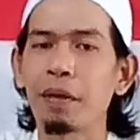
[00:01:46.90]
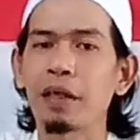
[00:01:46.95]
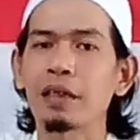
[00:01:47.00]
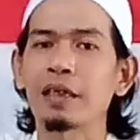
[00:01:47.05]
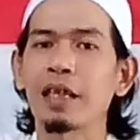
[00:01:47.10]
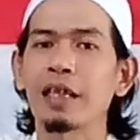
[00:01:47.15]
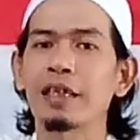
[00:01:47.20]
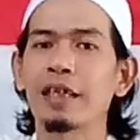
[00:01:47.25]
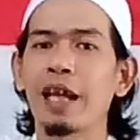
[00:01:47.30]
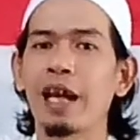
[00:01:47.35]

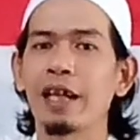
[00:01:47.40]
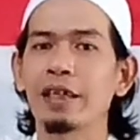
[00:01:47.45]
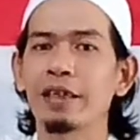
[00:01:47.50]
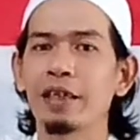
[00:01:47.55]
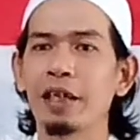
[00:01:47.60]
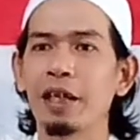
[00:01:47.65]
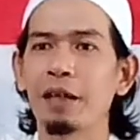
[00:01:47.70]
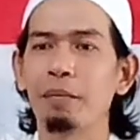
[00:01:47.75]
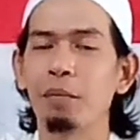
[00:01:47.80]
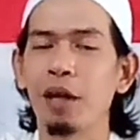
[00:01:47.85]

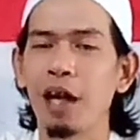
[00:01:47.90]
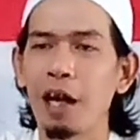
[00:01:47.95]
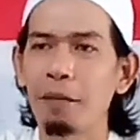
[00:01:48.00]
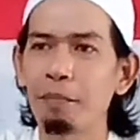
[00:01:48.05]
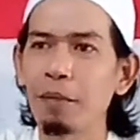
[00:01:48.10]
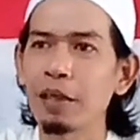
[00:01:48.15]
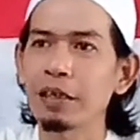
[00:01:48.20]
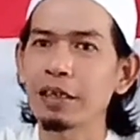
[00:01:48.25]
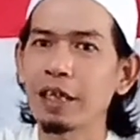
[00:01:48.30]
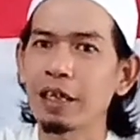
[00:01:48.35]
pertanyaannya,
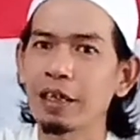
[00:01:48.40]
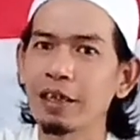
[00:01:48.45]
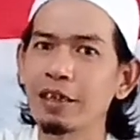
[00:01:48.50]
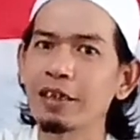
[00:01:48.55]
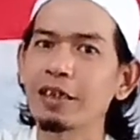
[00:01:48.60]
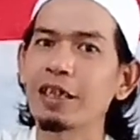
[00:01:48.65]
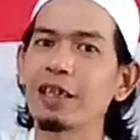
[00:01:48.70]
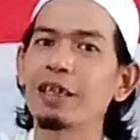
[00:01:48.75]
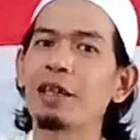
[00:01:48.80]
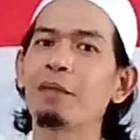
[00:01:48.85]
mengapa channel
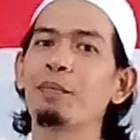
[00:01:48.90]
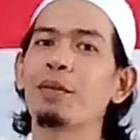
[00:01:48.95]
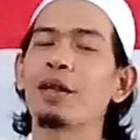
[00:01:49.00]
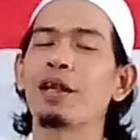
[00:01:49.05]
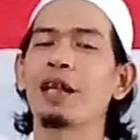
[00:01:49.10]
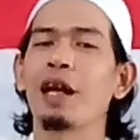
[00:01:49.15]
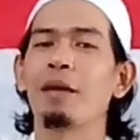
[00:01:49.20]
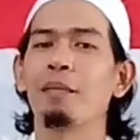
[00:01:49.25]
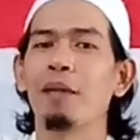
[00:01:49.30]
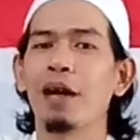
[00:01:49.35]
saya
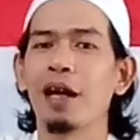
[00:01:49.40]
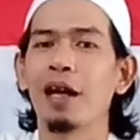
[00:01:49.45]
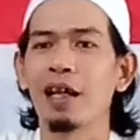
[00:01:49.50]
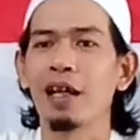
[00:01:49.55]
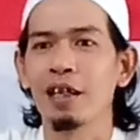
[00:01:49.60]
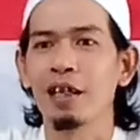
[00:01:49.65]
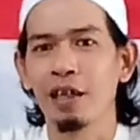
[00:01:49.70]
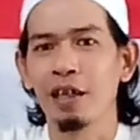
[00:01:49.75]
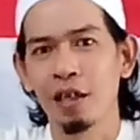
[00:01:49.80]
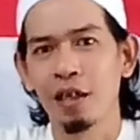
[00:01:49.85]
bernama
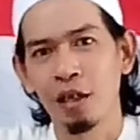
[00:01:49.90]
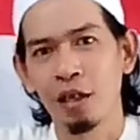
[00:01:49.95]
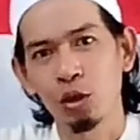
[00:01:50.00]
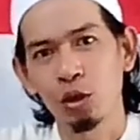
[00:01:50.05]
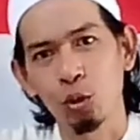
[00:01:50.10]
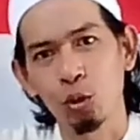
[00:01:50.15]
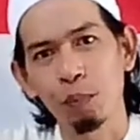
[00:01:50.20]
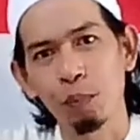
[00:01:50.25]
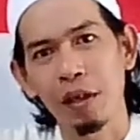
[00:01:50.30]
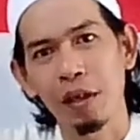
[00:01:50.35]

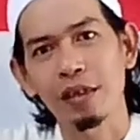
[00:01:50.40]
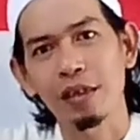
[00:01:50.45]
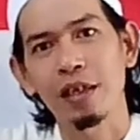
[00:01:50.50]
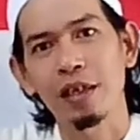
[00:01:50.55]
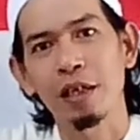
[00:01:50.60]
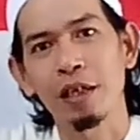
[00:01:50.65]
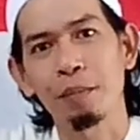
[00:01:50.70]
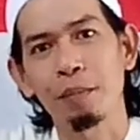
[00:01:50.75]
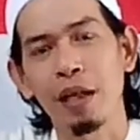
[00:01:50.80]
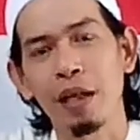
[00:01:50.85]
Super
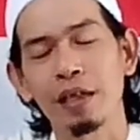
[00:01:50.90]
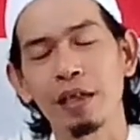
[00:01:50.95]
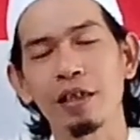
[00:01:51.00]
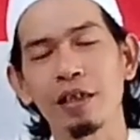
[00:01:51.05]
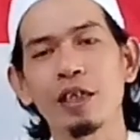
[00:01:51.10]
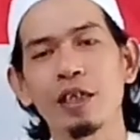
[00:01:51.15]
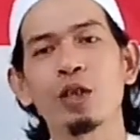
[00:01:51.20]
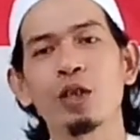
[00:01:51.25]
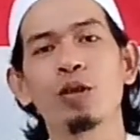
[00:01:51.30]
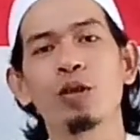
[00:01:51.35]
Seniman
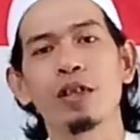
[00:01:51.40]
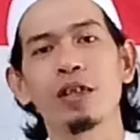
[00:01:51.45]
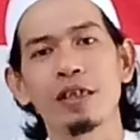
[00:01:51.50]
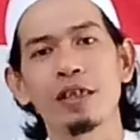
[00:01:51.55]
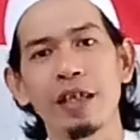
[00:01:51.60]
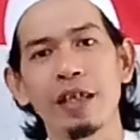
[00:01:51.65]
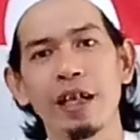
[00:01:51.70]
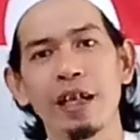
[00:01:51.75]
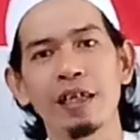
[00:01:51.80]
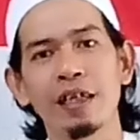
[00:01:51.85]

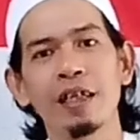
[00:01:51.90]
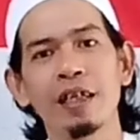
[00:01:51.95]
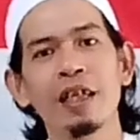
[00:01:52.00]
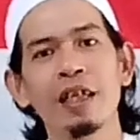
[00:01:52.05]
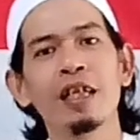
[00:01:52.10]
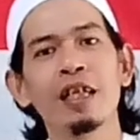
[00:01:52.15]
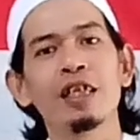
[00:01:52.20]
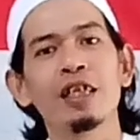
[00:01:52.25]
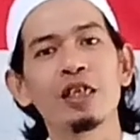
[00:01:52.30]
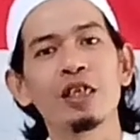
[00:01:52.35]
Indonesia?
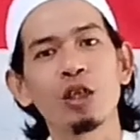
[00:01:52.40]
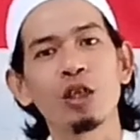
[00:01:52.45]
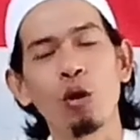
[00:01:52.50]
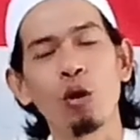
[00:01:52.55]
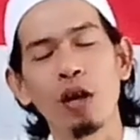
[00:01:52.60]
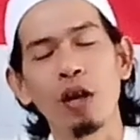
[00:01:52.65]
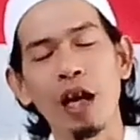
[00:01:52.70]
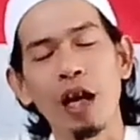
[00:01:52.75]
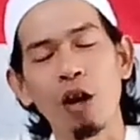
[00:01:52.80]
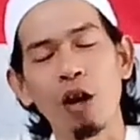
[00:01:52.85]

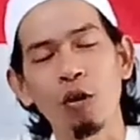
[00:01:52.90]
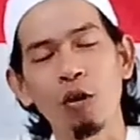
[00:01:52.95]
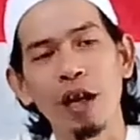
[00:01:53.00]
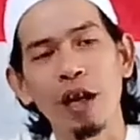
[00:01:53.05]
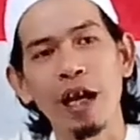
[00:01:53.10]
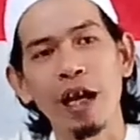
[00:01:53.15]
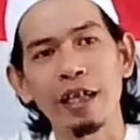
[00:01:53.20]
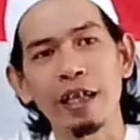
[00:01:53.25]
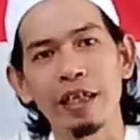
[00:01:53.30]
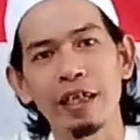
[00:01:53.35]

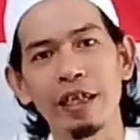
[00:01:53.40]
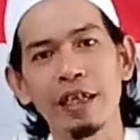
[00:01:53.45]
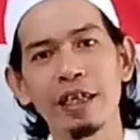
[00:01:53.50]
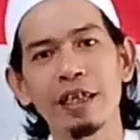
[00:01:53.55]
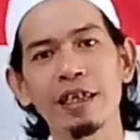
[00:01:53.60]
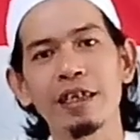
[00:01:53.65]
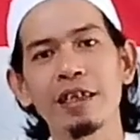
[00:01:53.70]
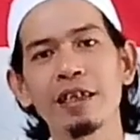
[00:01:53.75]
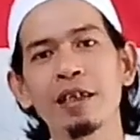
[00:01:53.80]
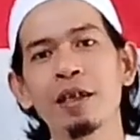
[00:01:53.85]
Seolah-olah ini
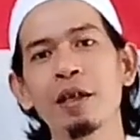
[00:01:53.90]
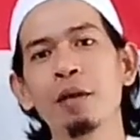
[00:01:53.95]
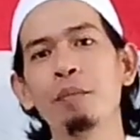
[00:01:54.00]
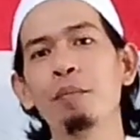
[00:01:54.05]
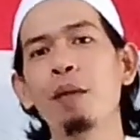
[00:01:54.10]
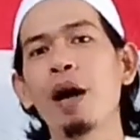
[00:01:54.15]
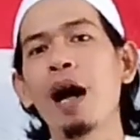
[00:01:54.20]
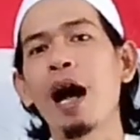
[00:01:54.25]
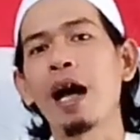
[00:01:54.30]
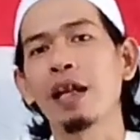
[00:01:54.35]

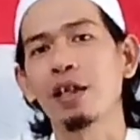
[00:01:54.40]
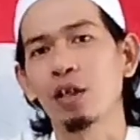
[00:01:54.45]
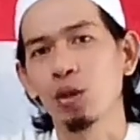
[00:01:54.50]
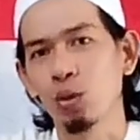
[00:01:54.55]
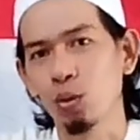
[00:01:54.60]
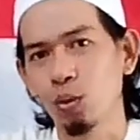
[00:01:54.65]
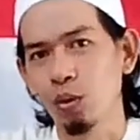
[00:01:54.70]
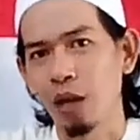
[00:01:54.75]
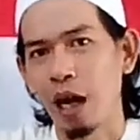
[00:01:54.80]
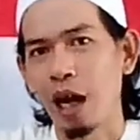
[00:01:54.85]

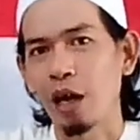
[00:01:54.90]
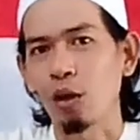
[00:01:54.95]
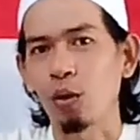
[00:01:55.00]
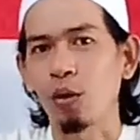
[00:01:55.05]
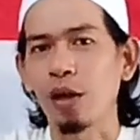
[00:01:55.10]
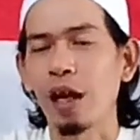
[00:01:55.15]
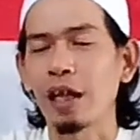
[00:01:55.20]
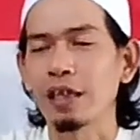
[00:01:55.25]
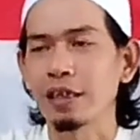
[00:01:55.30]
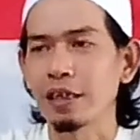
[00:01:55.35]
mengandung
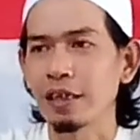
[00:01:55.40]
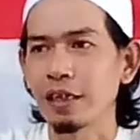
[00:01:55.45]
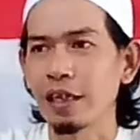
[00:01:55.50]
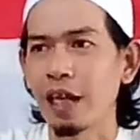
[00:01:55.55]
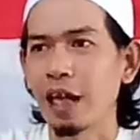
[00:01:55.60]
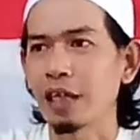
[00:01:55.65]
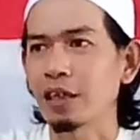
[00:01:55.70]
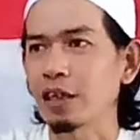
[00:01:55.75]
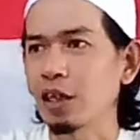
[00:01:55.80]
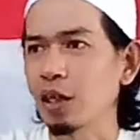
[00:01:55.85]
arogansi
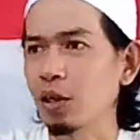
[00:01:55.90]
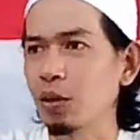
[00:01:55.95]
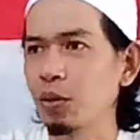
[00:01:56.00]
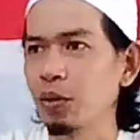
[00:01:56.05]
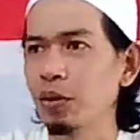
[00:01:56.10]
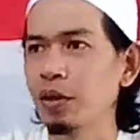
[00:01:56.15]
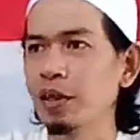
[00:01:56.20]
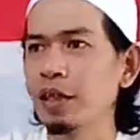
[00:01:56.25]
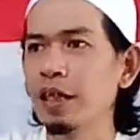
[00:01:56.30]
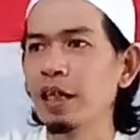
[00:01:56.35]

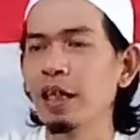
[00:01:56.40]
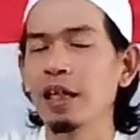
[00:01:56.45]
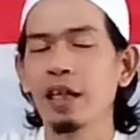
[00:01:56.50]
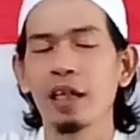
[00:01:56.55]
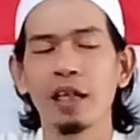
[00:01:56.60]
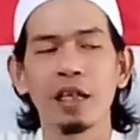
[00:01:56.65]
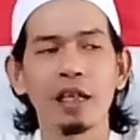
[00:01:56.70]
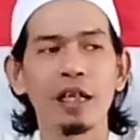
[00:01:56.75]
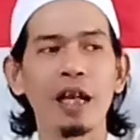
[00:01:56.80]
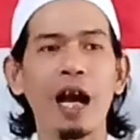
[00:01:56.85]
atau
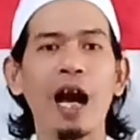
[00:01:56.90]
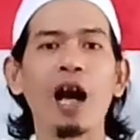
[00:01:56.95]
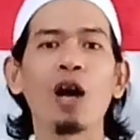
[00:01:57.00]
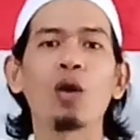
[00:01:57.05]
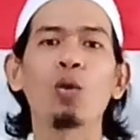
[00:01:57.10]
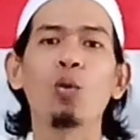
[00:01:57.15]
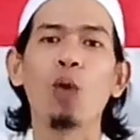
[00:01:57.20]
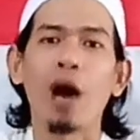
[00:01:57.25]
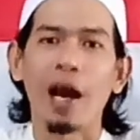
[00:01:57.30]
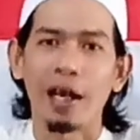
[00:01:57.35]

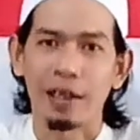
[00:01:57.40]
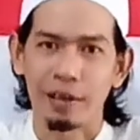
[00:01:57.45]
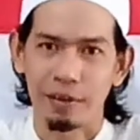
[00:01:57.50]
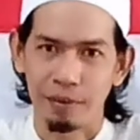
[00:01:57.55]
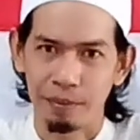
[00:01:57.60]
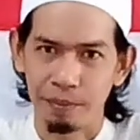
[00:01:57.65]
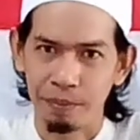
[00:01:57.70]
keangkuhan.